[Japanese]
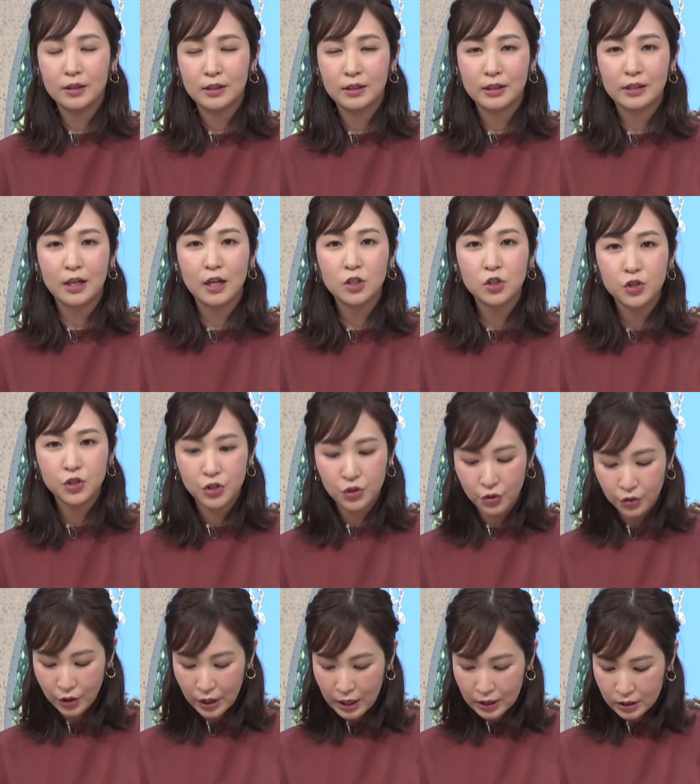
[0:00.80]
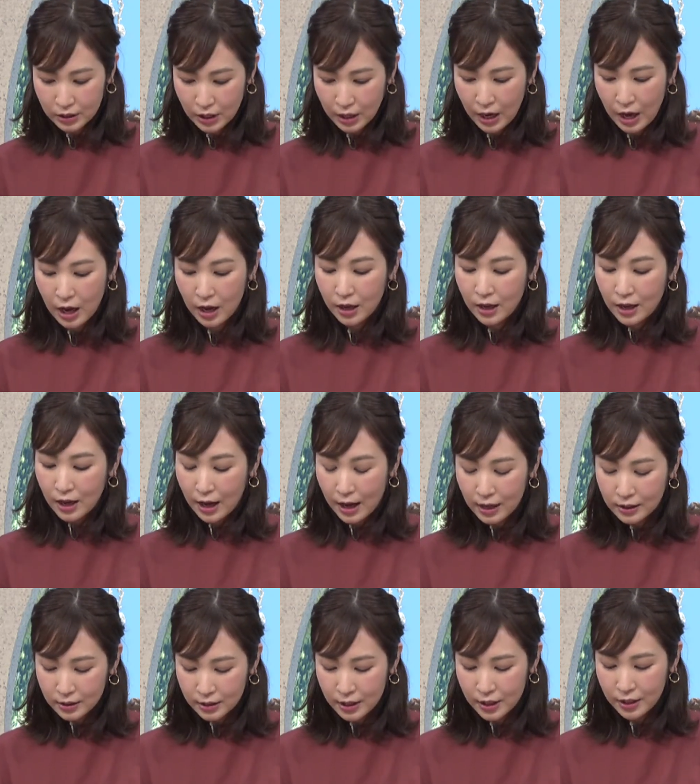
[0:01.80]
視覚障害者が
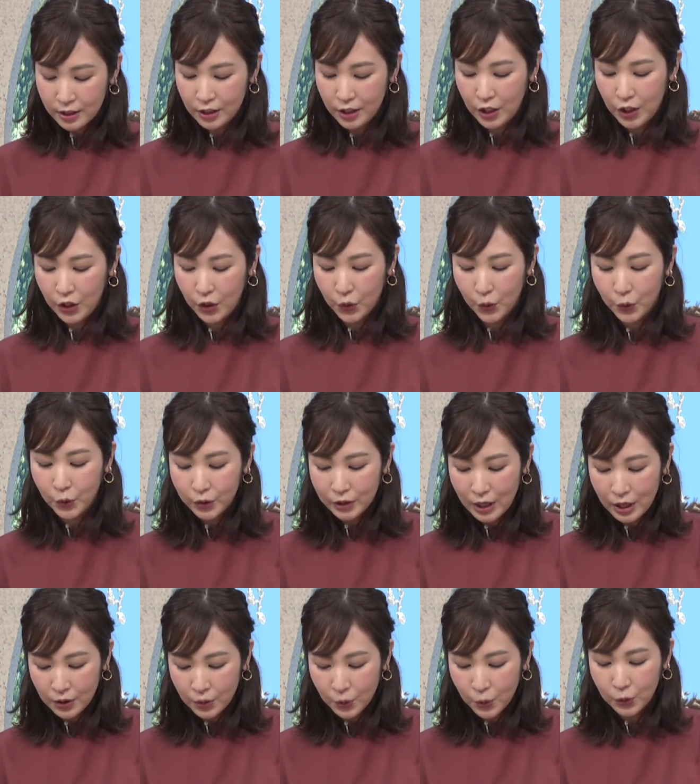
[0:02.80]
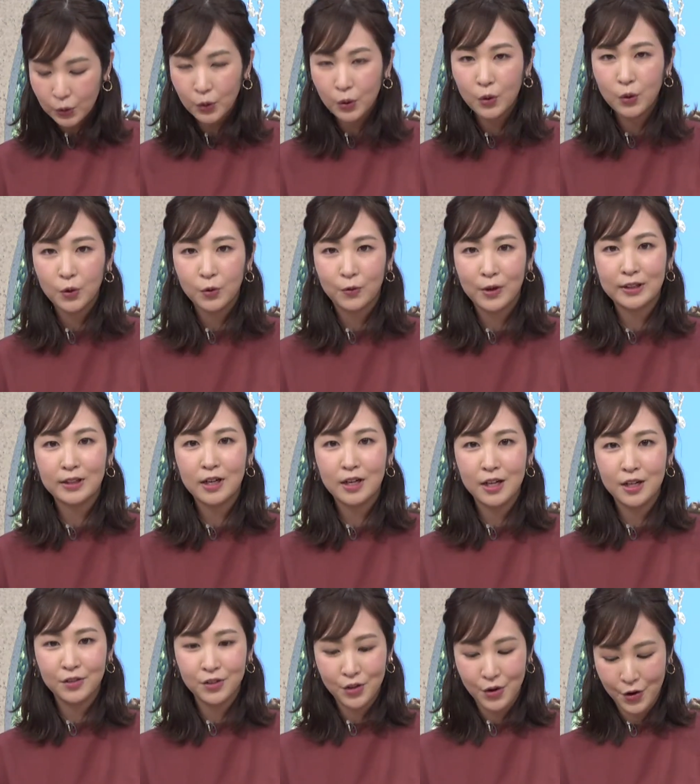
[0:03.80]
安全に横断歩道を渡
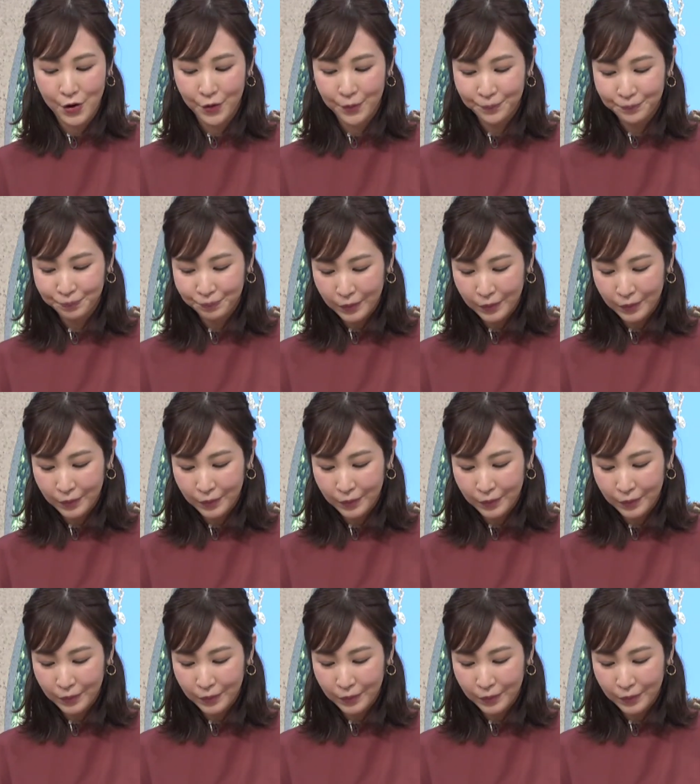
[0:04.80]
れるよ